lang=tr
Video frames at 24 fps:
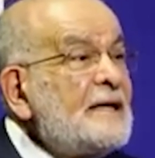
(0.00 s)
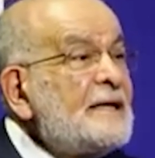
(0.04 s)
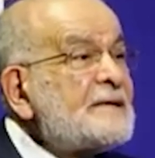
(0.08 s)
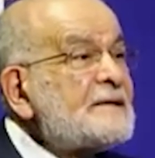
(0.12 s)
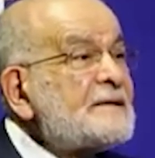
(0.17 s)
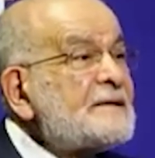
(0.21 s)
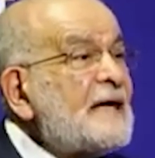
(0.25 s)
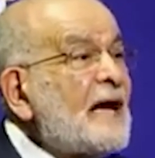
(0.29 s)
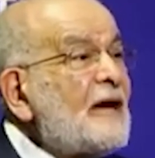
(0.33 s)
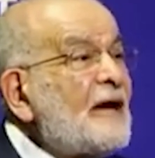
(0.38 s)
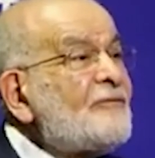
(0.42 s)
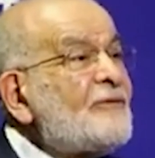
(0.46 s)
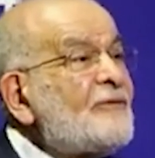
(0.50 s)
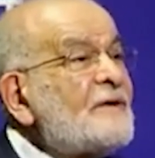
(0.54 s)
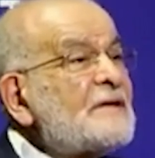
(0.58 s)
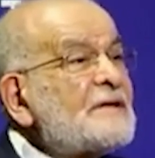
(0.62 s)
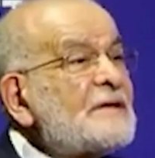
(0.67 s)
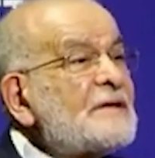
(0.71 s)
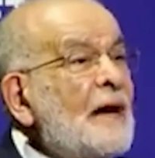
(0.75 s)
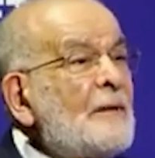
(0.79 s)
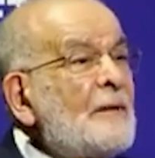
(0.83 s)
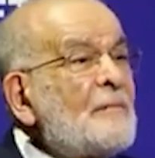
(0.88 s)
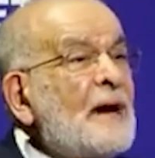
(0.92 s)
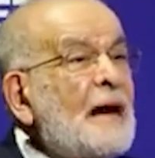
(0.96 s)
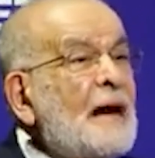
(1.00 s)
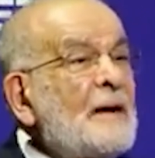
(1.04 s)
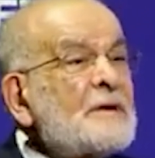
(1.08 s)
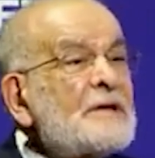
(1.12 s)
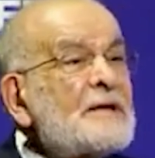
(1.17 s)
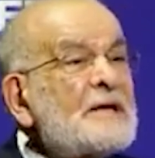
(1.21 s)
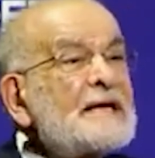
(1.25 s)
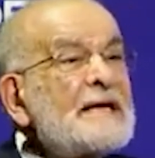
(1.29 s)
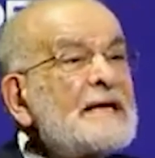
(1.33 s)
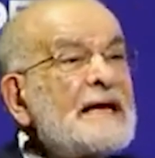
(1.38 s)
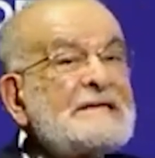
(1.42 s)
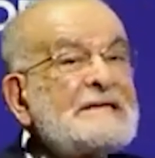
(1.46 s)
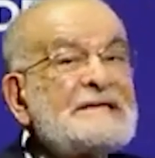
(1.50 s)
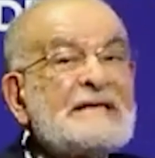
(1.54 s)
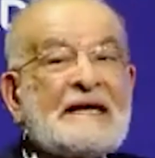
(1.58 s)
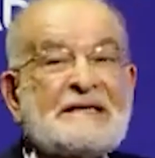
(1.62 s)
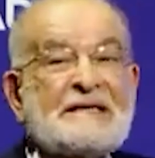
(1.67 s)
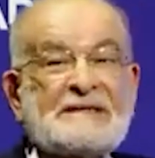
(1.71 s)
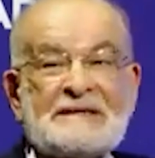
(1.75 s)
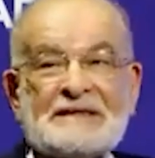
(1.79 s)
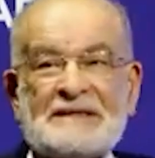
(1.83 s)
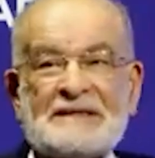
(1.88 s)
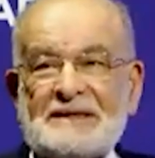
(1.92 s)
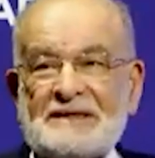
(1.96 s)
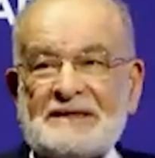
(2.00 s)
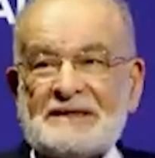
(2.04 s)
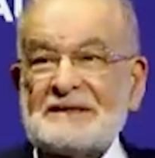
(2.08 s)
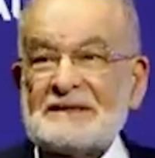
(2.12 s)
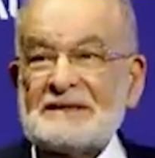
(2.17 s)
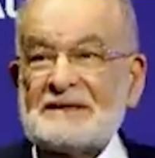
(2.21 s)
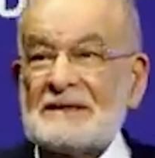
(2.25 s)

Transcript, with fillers: israfın tamamını kesersiniz.